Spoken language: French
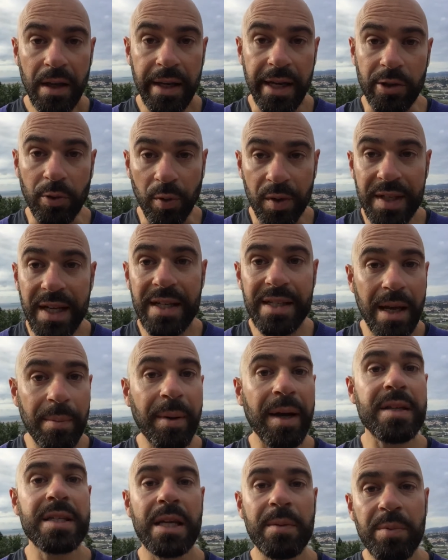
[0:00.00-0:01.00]
Et donc ça, c'est un
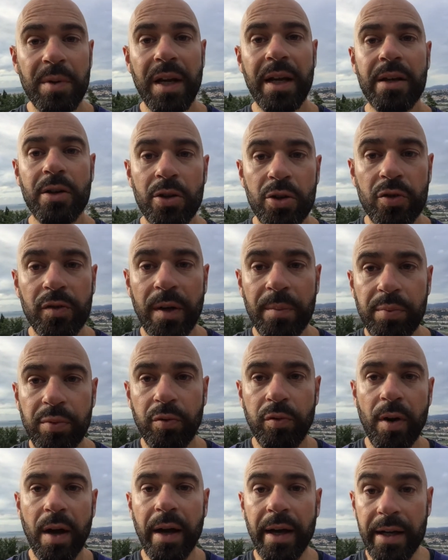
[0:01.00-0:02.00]
principe clé que tu vas
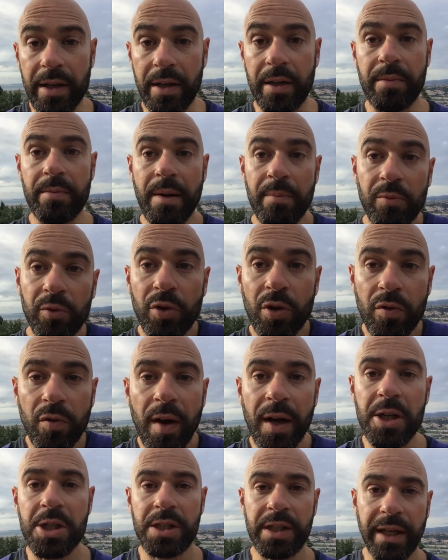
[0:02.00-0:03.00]
pouvoir et même
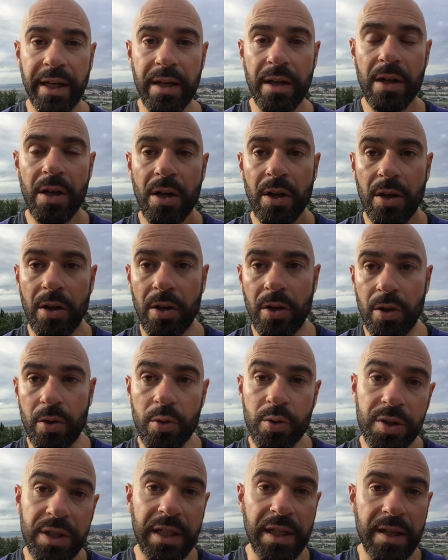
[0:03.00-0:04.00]
devoir, je dirais, euh,
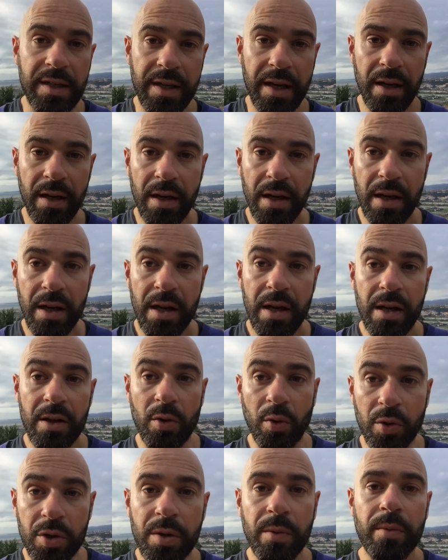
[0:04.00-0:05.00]
utiliser.
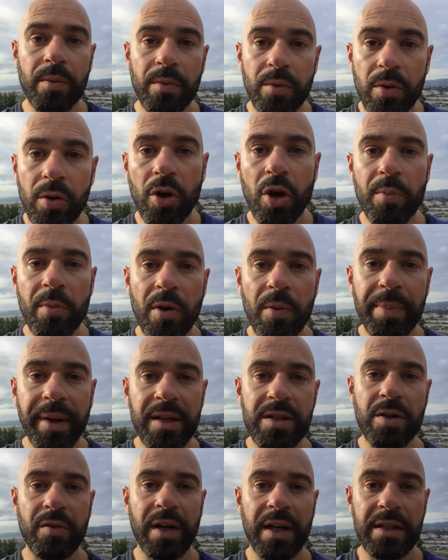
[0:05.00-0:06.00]
Donc comment
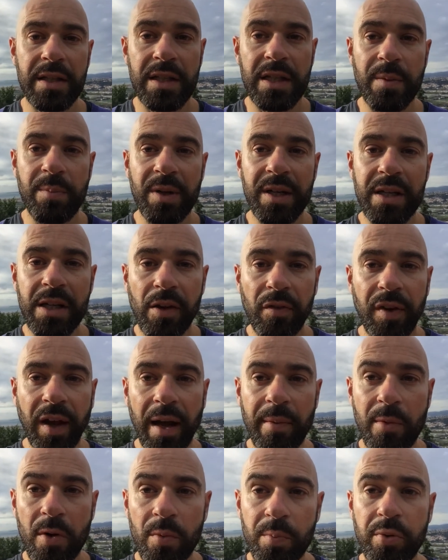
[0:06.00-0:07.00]
percevoir la discipline
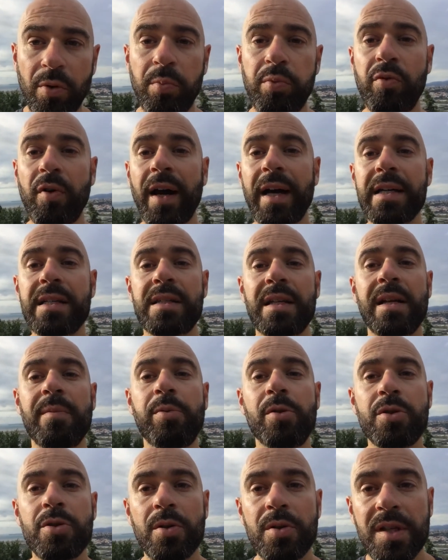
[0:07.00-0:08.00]
différemment pour pouvoir installer
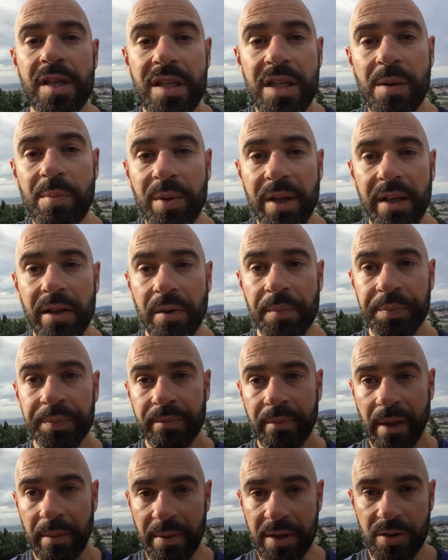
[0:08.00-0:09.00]
plus de discipline
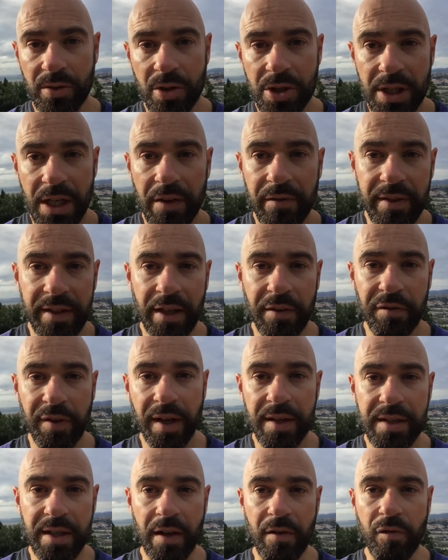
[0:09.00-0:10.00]
Parce Ce que je t'invite à
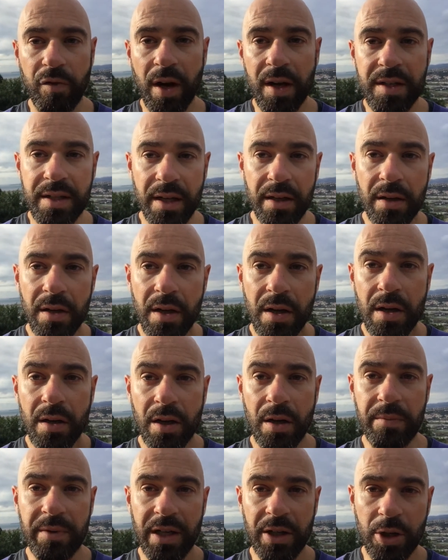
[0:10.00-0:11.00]
faire, c'est à voir ça
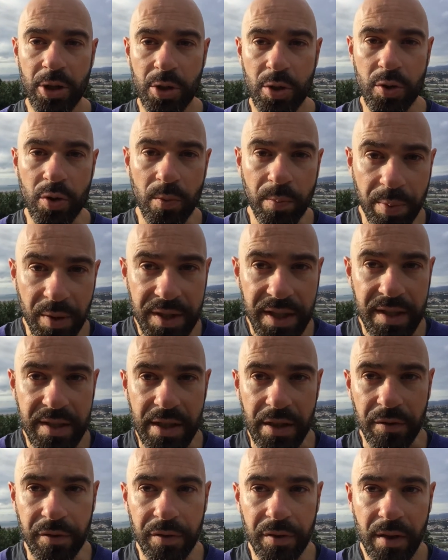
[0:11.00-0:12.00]
comme quelque chose de
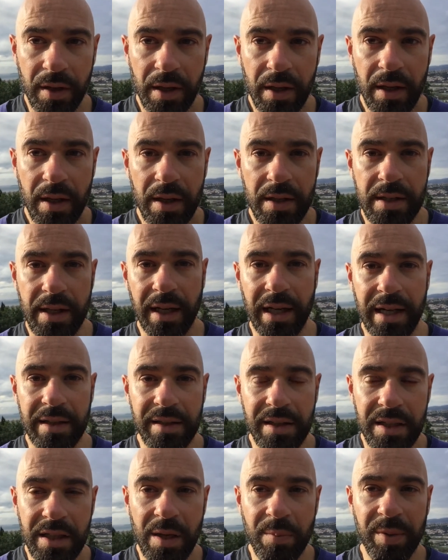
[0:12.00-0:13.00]
positif. C'est-à-dire que la
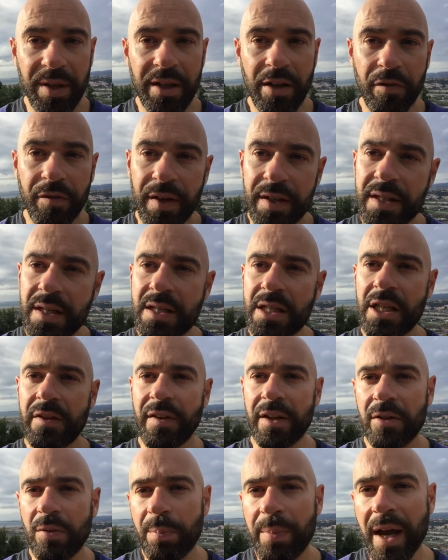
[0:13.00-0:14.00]
discipline, en fait, c'est ce qui
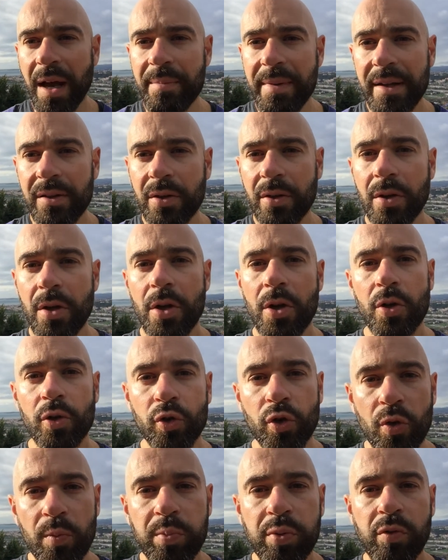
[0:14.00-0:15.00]
va te permettre
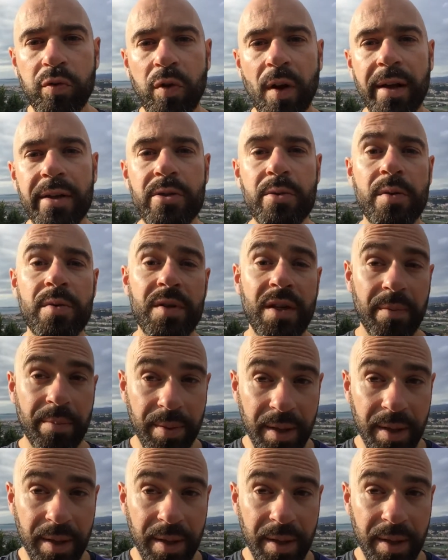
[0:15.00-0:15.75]
de pouvoir suivre ces